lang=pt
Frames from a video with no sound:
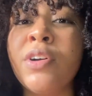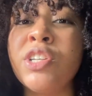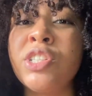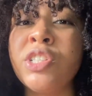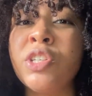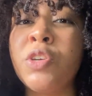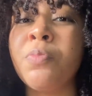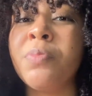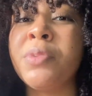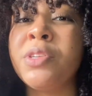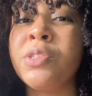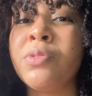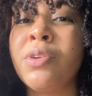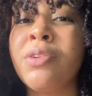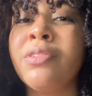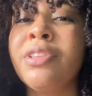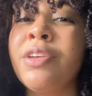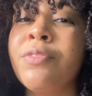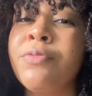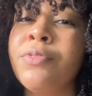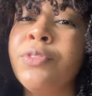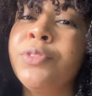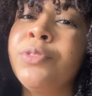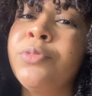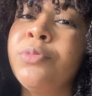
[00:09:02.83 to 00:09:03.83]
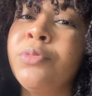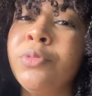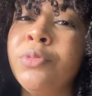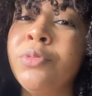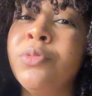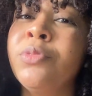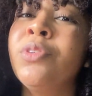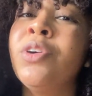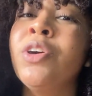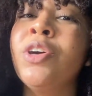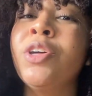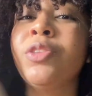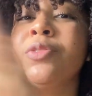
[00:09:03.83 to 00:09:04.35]
Acho que o pessoal levou
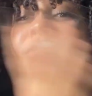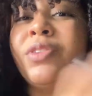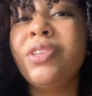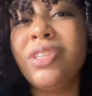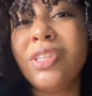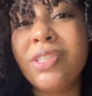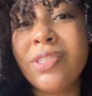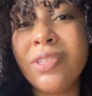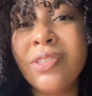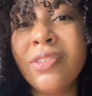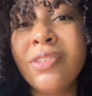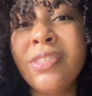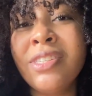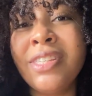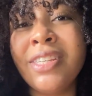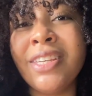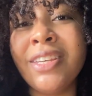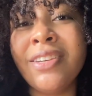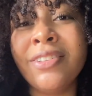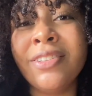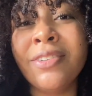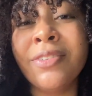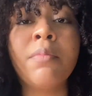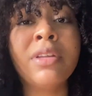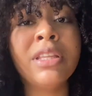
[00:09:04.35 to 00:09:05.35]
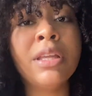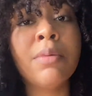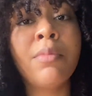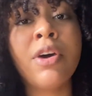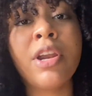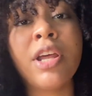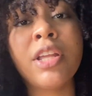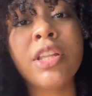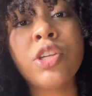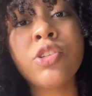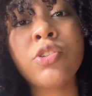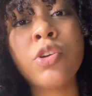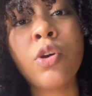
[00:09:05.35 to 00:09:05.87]
tudo no início do ciclo. Meu
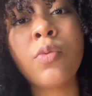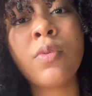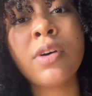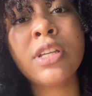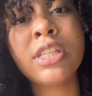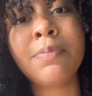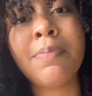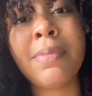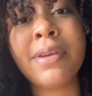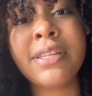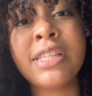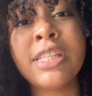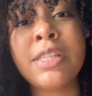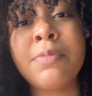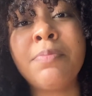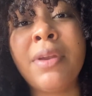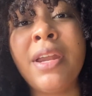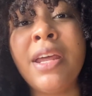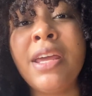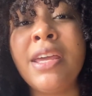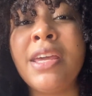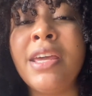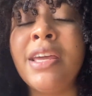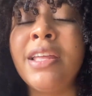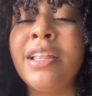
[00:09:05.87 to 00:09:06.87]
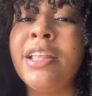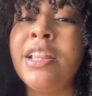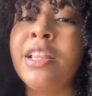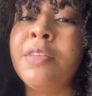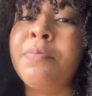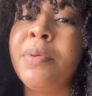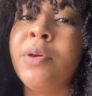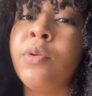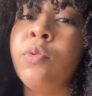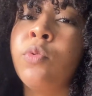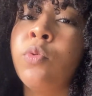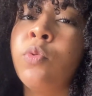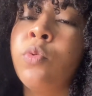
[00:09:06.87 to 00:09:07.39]
namorado achou algumas peças pra ele. Ele
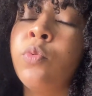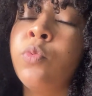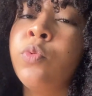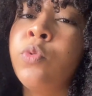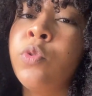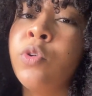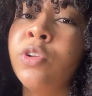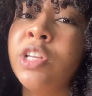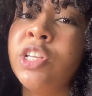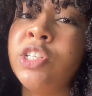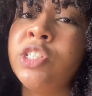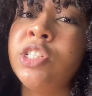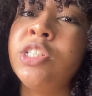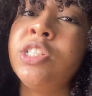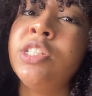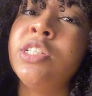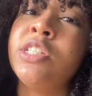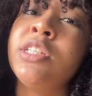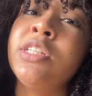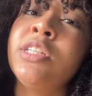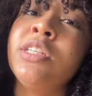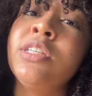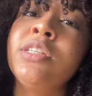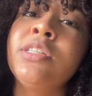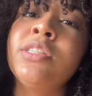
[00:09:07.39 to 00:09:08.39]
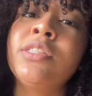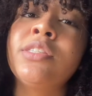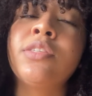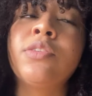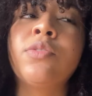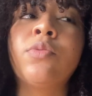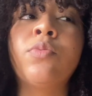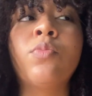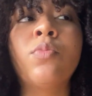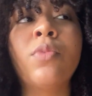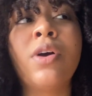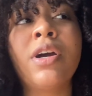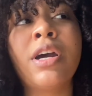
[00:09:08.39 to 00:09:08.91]
pegou um colete
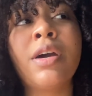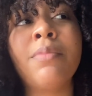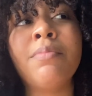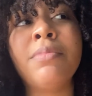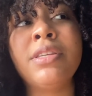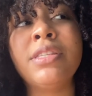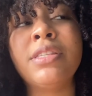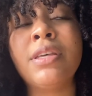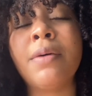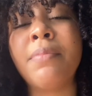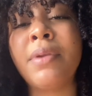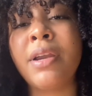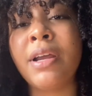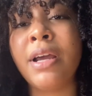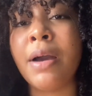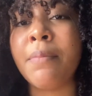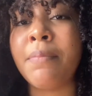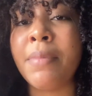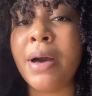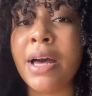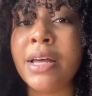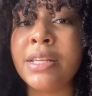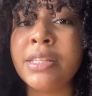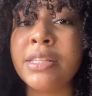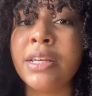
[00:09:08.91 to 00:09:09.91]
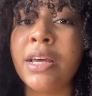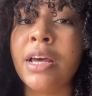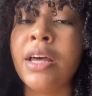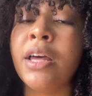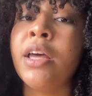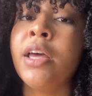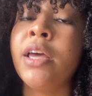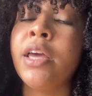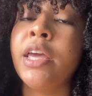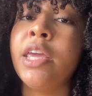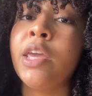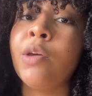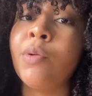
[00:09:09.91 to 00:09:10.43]
jeans, uma camisa branca
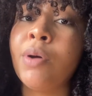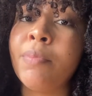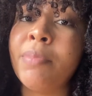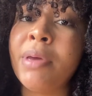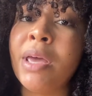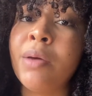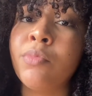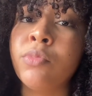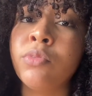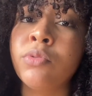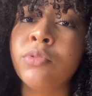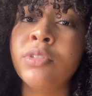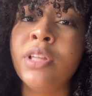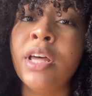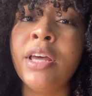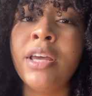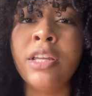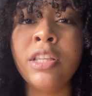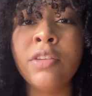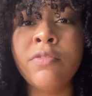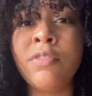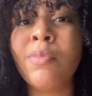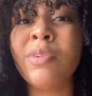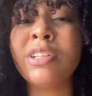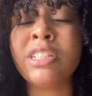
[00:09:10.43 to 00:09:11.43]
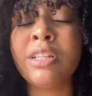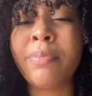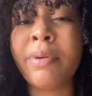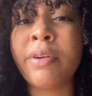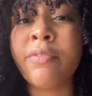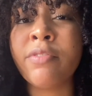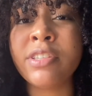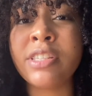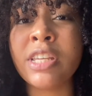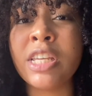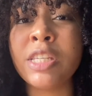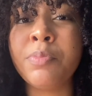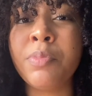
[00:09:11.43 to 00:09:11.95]
básica e uma bermuda. Eu não vou mostrar
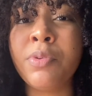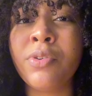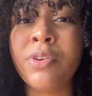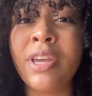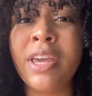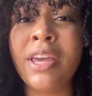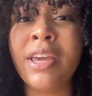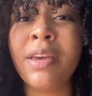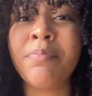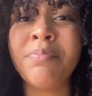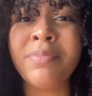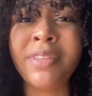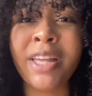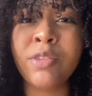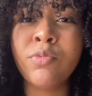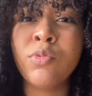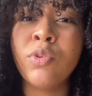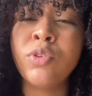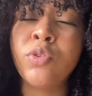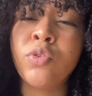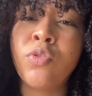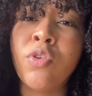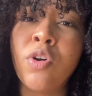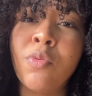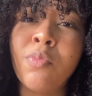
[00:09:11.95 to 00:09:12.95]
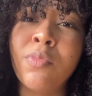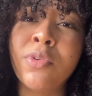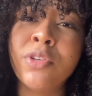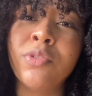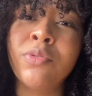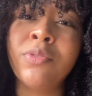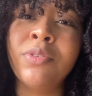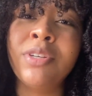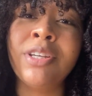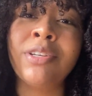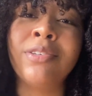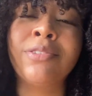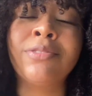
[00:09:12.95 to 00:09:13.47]
pra vocês porque tá muito
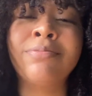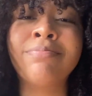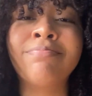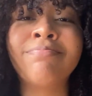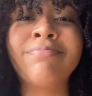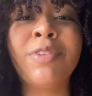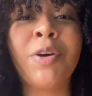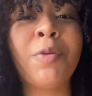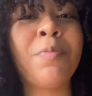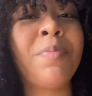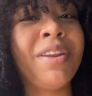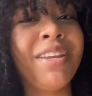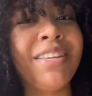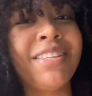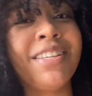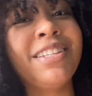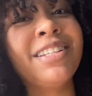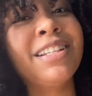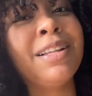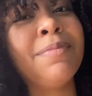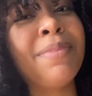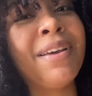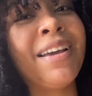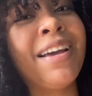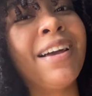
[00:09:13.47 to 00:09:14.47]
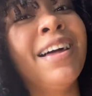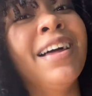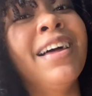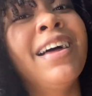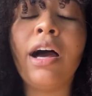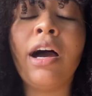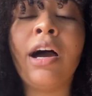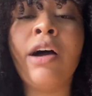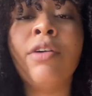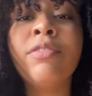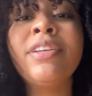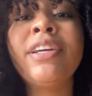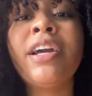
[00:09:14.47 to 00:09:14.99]
cômodo e eu tô preguiça de lá pegar.
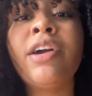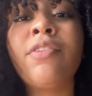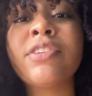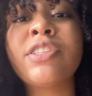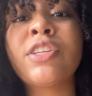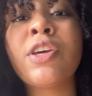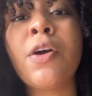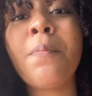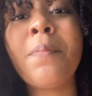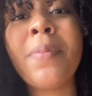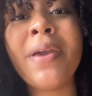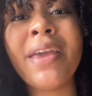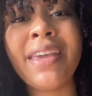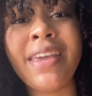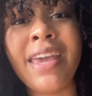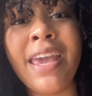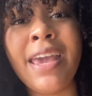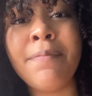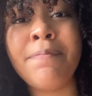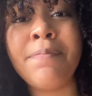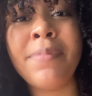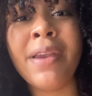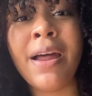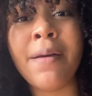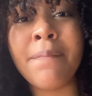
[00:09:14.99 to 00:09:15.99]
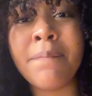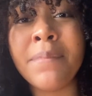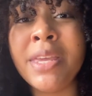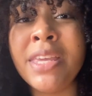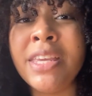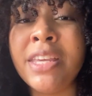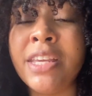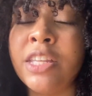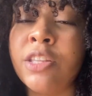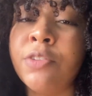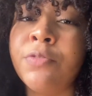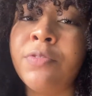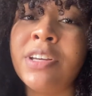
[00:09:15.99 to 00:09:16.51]
A única coisa que eu peguei pra
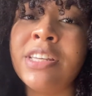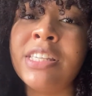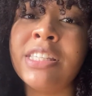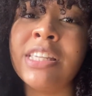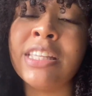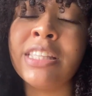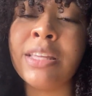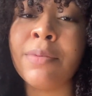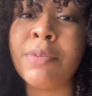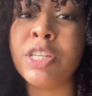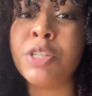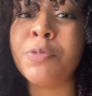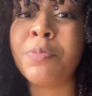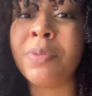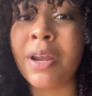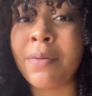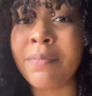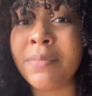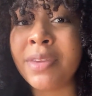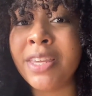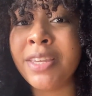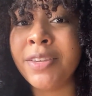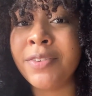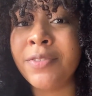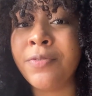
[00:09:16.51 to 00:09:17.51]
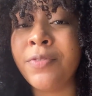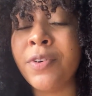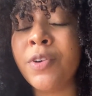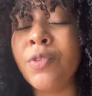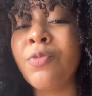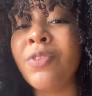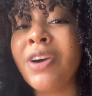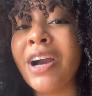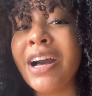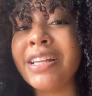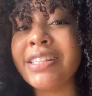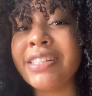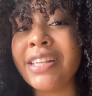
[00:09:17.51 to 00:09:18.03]
mim, que não foi exatamente pra mim, foi
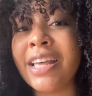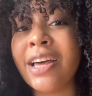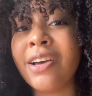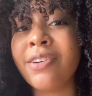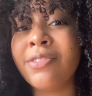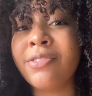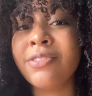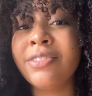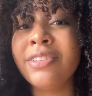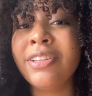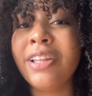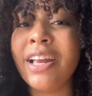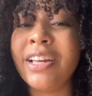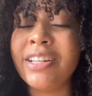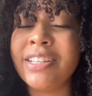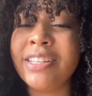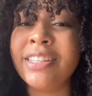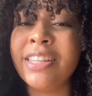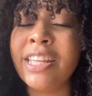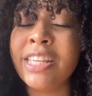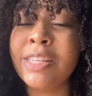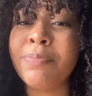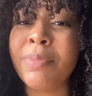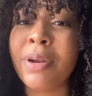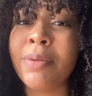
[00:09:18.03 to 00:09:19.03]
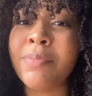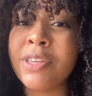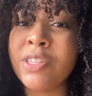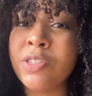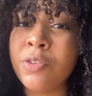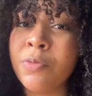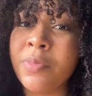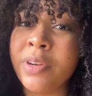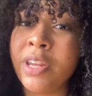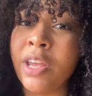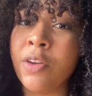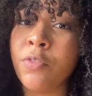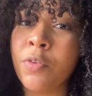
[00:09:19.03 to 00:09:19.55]
um casaco da Adidas pra minha
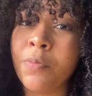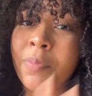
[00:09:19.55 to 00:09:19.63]
sobrinha.